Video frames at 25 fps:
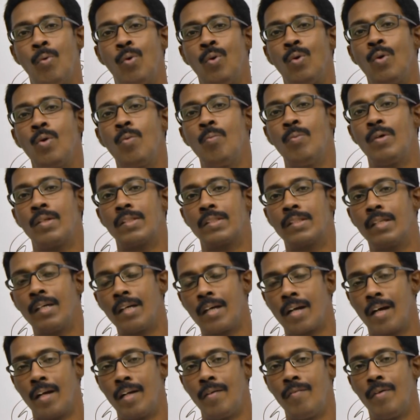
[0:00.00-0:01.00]

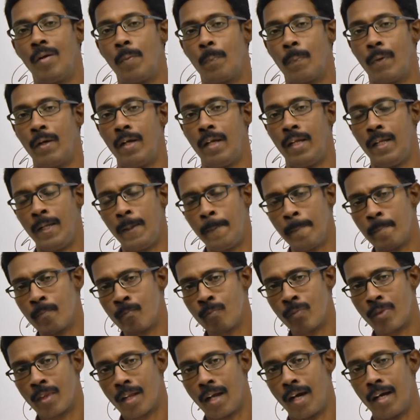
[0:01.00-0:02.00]
மோனோமர்ஸாக கன்வெர்ட் பண்ணி
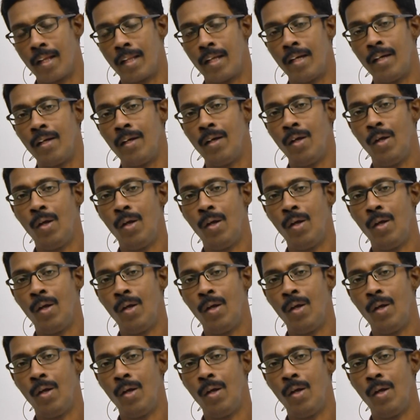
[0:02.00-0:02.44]
அதை